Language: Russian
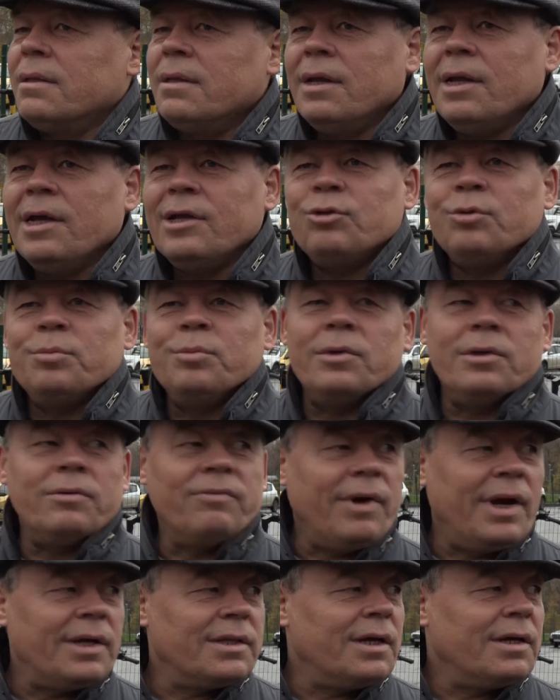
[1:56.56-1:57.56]
Да я думаю,
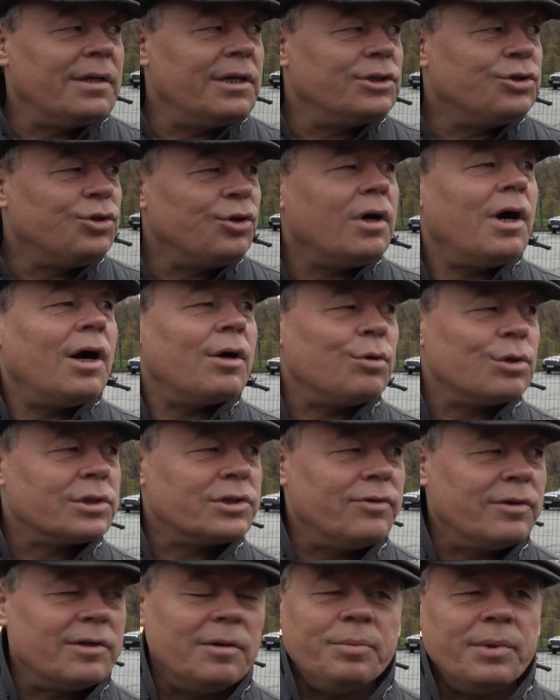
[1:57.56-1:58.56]
война ничего
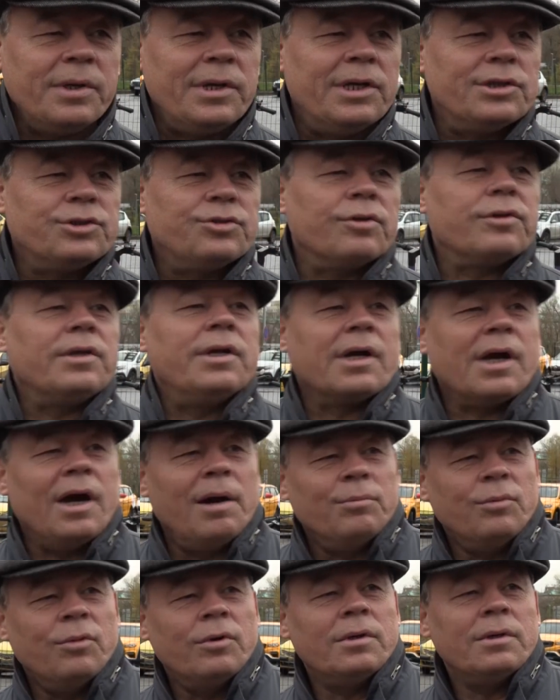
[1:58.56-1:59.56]
хорошего не принесет
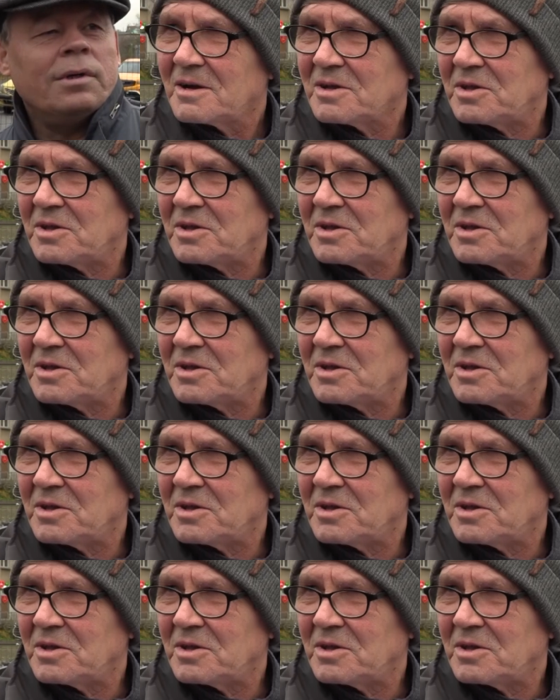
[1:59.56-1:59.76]
никому.